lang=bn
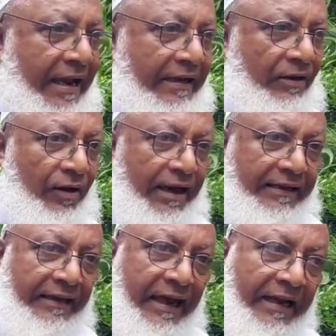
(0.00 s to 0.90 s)
এক
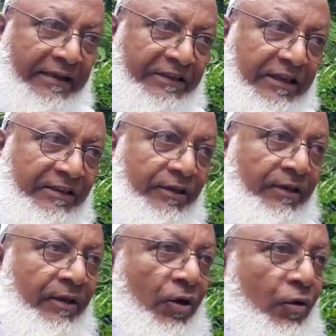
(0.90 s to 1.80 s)
একে আরেকের সাথে
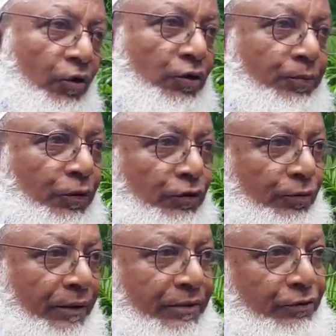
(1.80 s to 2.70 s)

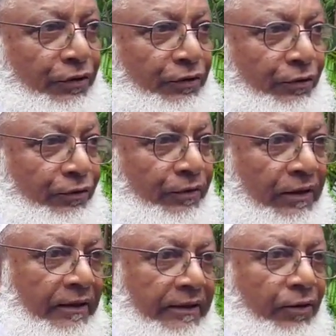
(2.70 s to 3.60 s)
ওতপ্রোতভাবে জড়িত
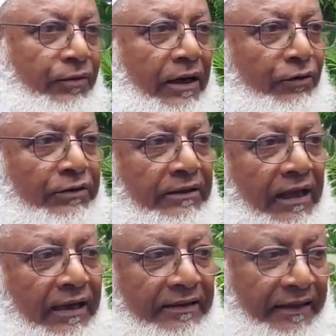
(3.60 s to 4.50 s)
কেউ কারোর
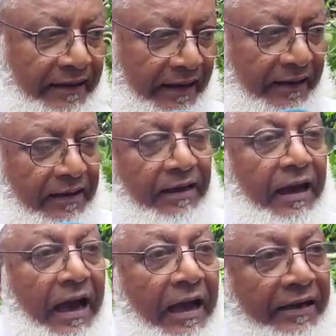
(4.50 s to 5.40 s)
সাথে আলাদা না
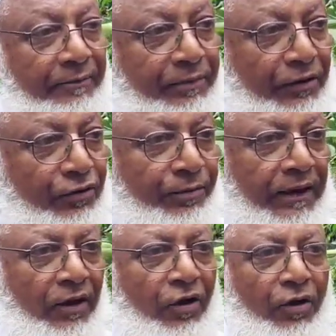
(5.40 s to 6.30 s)
আর এই
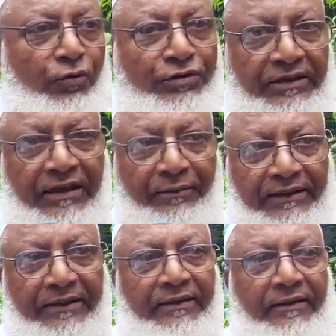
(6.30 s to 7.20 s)
বৃক্ষমেলা হওয়া উচিত
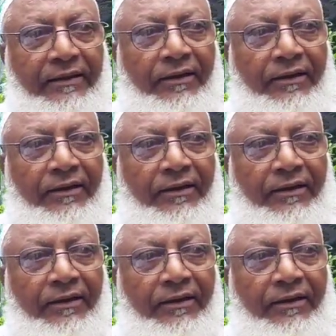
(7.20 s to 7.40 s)
আমাদের